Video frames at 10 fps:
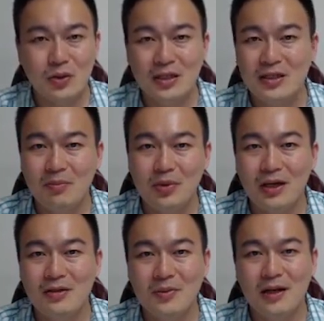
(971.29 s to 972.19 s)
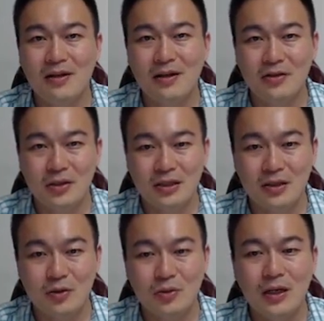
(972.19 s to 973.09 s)
它现在不要那么高的安全系
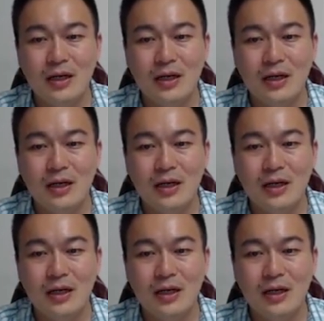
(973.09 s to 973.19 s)
数。